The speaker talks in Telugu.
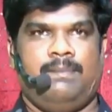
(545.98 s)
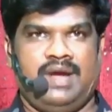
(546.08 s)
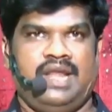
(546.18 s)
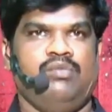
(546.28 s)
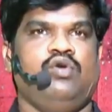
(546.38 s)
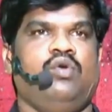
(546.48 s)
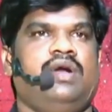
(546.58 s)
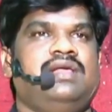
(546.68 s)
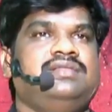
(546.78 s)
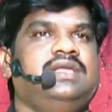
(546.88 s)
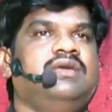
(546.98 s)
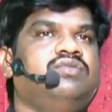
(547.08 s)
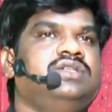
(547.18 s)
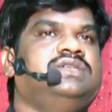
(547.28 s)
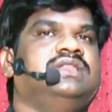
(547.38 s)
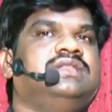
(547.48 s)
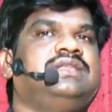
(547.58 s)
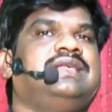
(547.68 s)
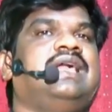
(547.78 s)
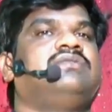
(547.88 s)
మనము కూడా దేవుని చెంత
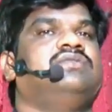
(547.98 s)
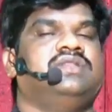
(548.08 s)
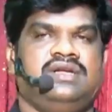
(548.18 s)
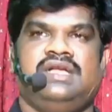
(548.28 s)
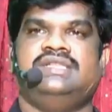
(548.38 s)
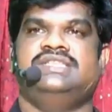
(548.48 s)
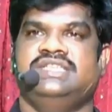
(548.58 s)
శాశ్వతంగా